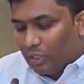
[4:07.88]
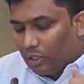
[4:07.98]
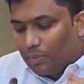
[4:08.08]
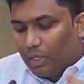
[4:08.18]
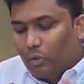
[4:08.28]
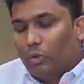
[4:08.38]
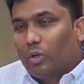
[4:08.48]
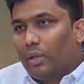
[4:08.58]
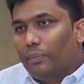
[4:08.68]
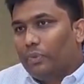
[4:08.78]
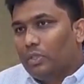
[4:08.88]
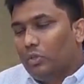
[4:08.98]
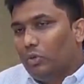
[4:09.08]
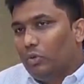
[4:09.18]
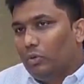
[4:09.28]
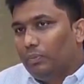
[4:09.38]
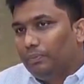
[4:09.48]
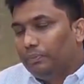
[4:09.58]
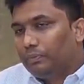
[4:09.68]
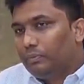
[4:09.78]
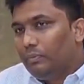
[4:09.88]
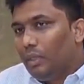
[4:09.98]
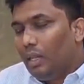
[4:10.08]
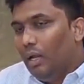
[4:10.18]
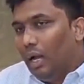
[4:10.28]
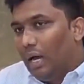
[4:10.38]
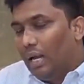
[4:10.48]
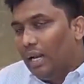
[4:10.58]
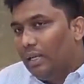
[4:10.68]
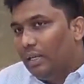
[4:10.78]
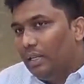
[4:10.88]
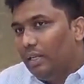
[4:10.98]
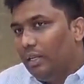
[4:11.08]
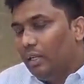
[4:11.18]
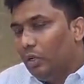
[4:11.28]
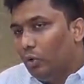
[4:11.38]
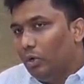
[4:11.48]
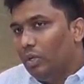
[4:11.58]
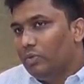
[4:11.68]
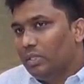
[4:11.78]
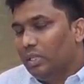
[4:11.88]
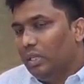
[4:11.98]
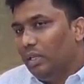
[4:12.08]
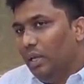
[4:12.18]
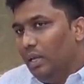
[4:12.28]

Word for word: సందర్భాలు కూడా ఉన్నాయి సో అలాంటి గోడౌన్స్ని